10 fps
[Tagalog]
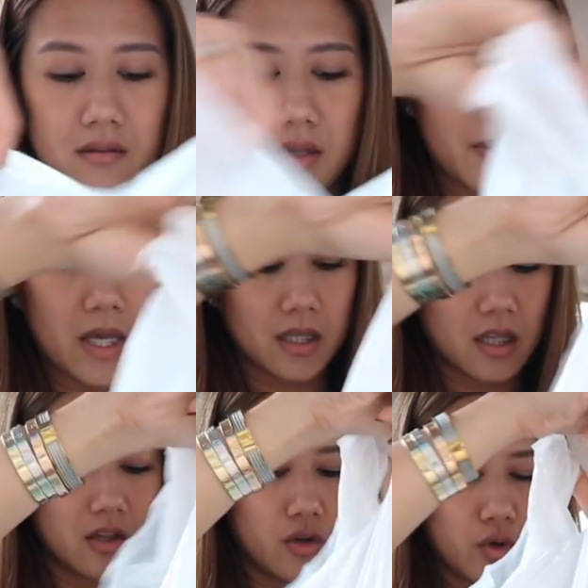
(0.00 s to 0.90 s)
hindi makita
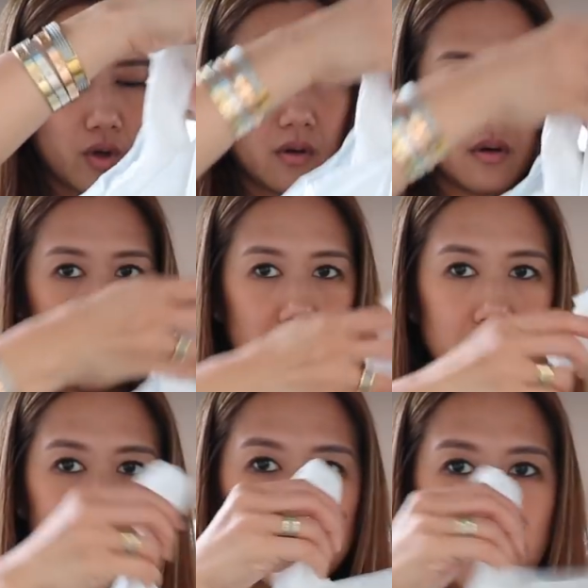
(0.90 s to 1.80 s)
yung logo.
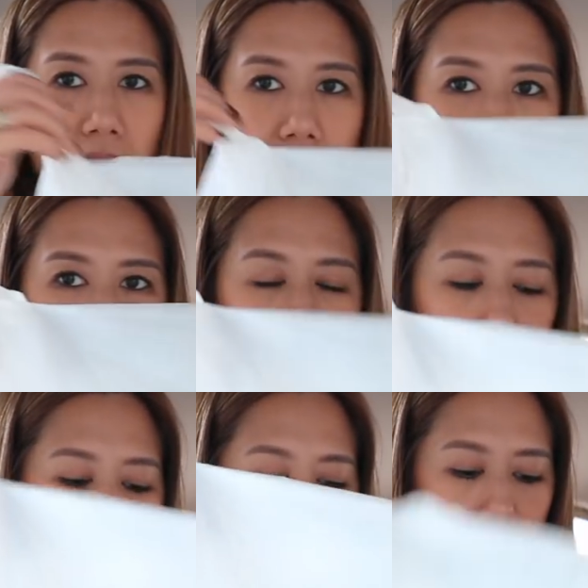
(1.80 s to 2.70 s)
Baro.
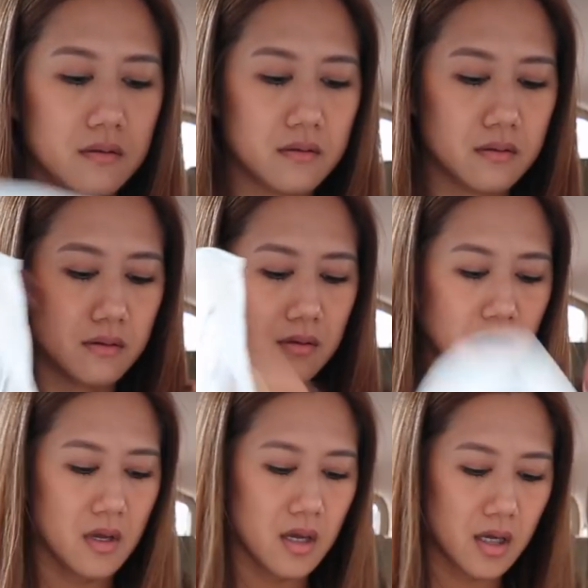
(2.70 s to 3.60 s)

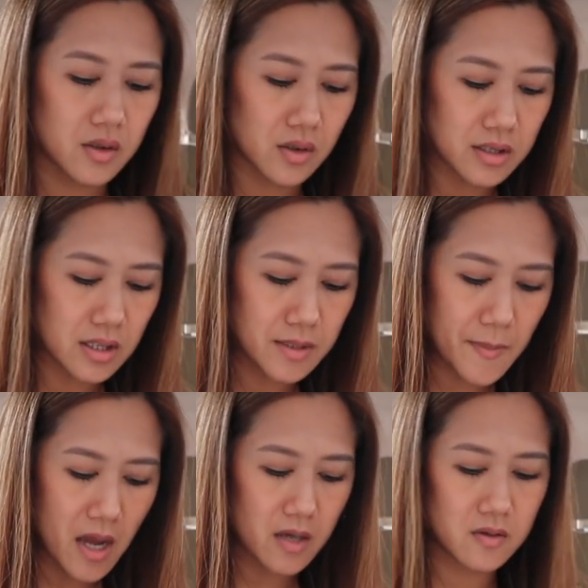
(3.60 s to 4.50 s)
Ito kasing
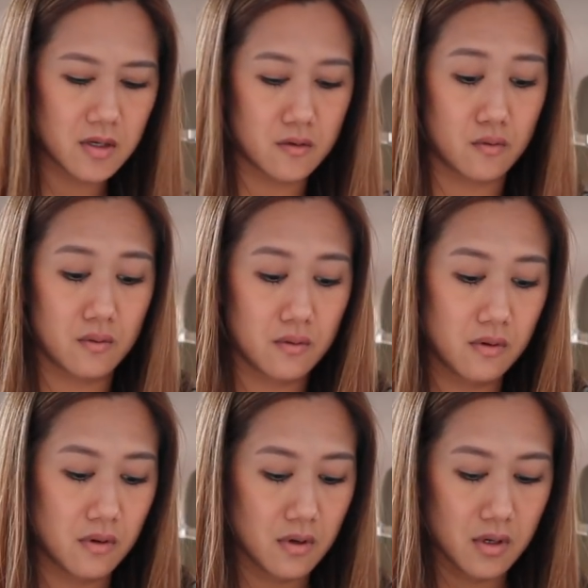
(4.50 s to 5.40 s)
baro na to.
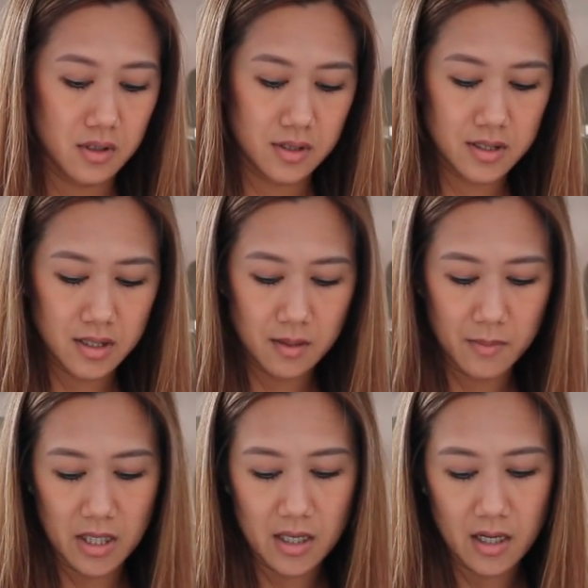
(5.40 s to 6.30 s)
Sa
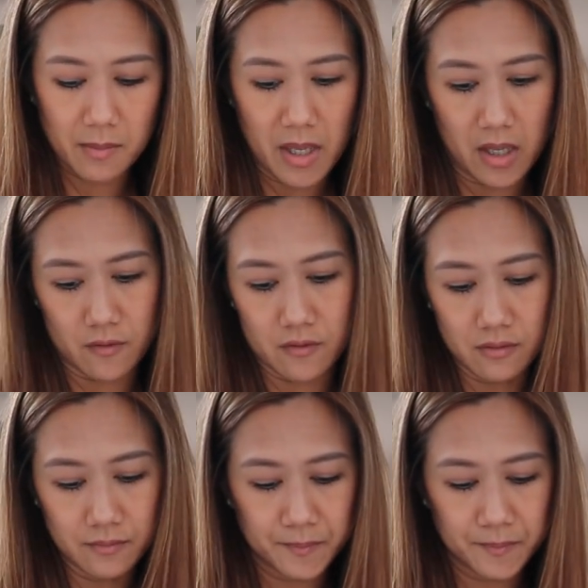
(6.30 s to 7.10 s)
Salmia lang meron.